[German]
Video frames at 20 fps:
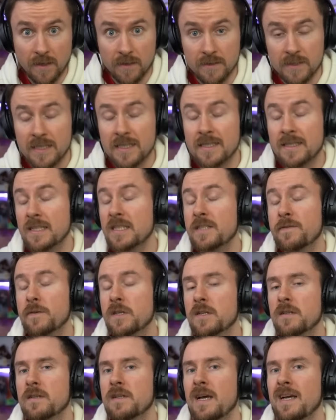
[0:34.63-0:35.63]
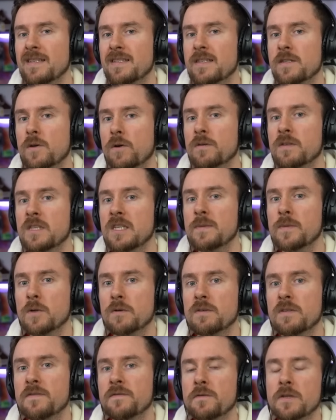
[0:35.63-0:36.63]
an, die es jetzt für die Saison gibt
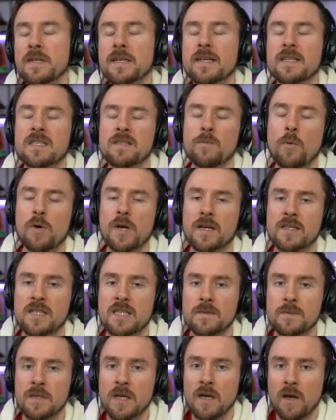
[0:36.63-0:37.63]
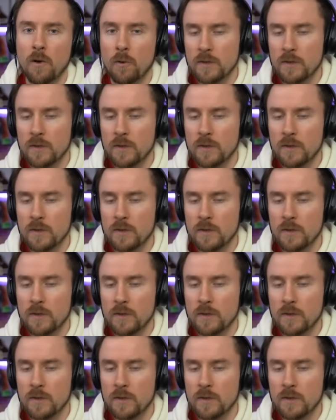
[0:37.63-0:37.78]
und für den nächsten Monat gibt.